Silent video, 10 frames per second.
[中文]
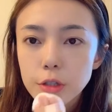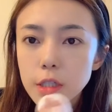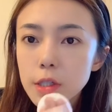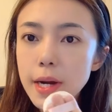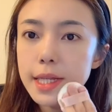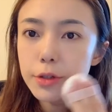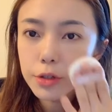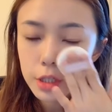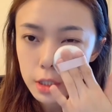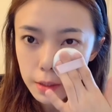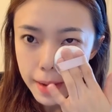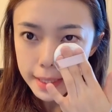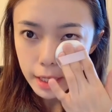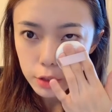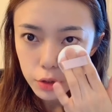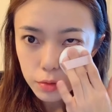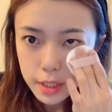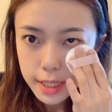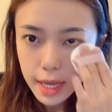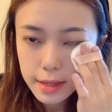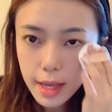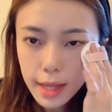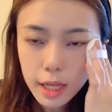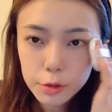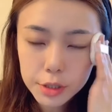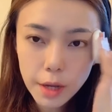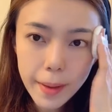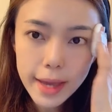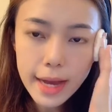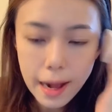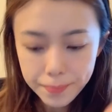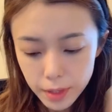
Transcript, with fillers: 生的话呢，就是八点钟之前到学校拍卡。